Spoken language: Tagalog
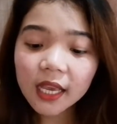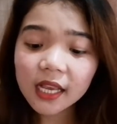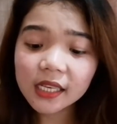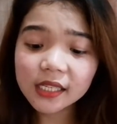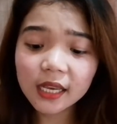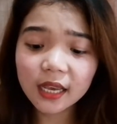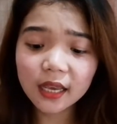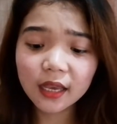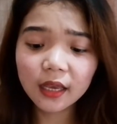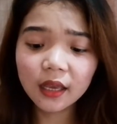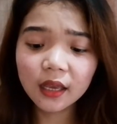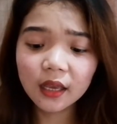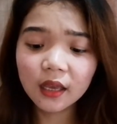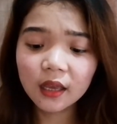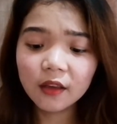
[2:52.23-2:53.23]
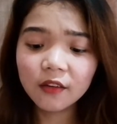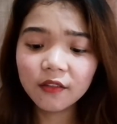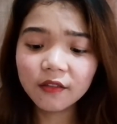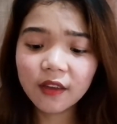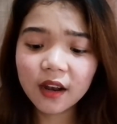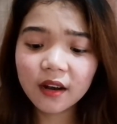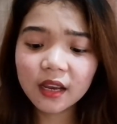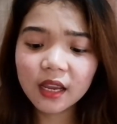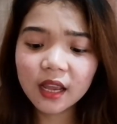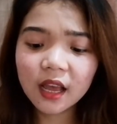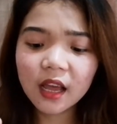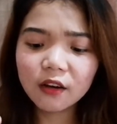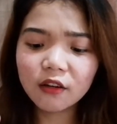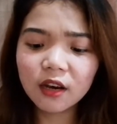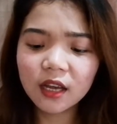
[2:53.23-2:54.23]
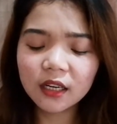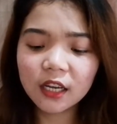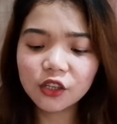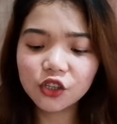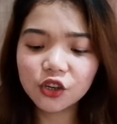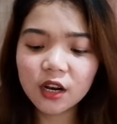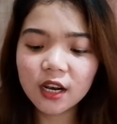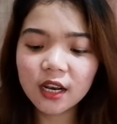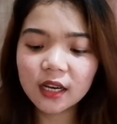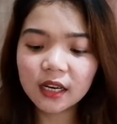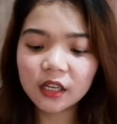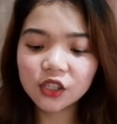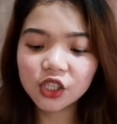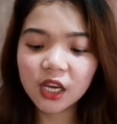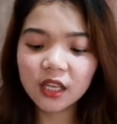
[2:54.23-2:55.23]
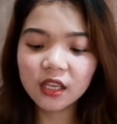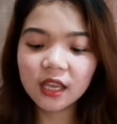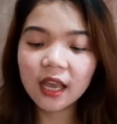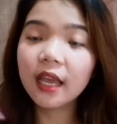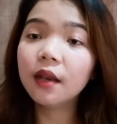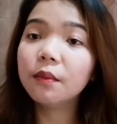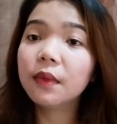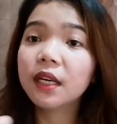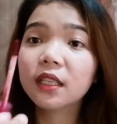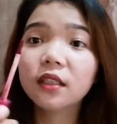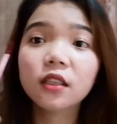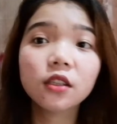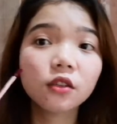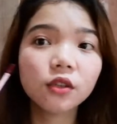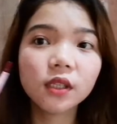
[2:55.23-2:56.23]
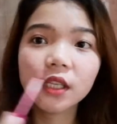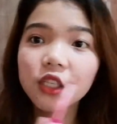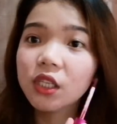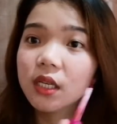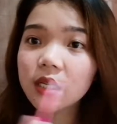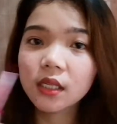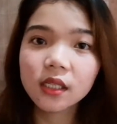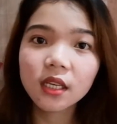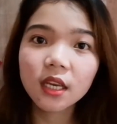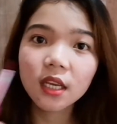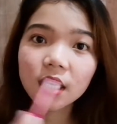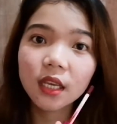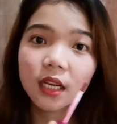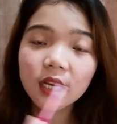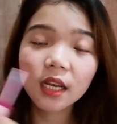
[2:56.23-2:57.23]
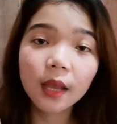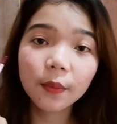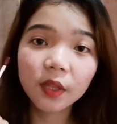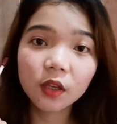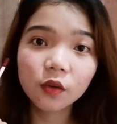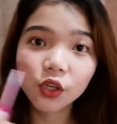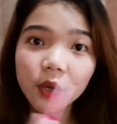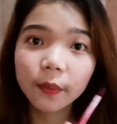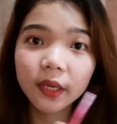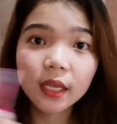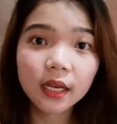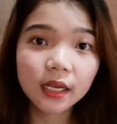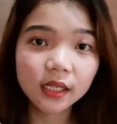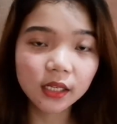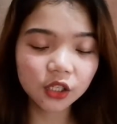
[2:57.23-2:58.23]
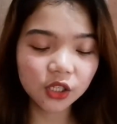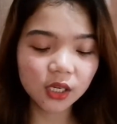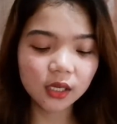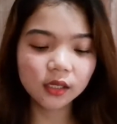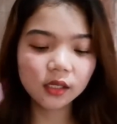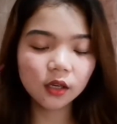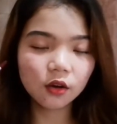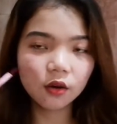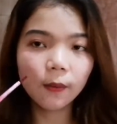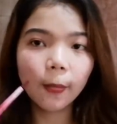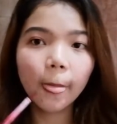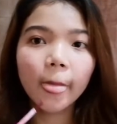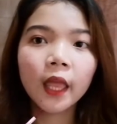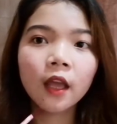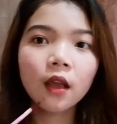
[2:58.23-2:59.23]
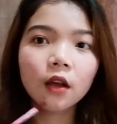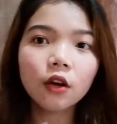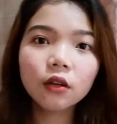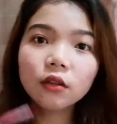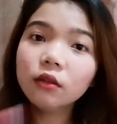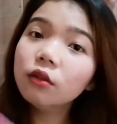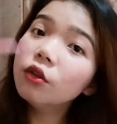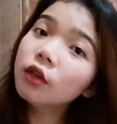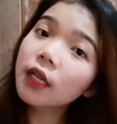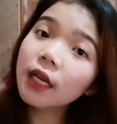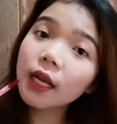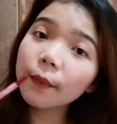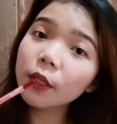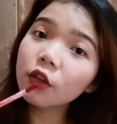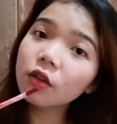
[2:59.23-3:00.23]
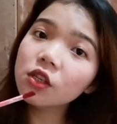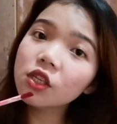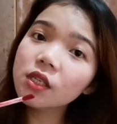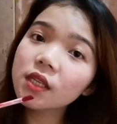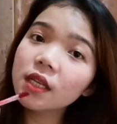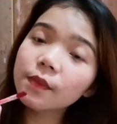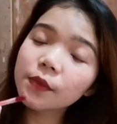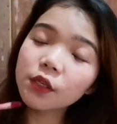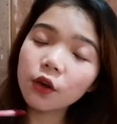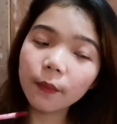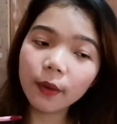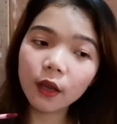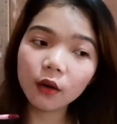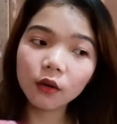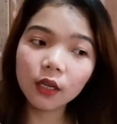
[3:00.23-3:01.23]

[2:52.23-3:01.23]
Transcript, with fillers: Kasi, very, ano lang, natural lang ng shade niya and maganda to sa cheeks. Ginagamit ko siya madalas sa cheeks ko. Although, ginagamit ko din siya sa lips ko, pero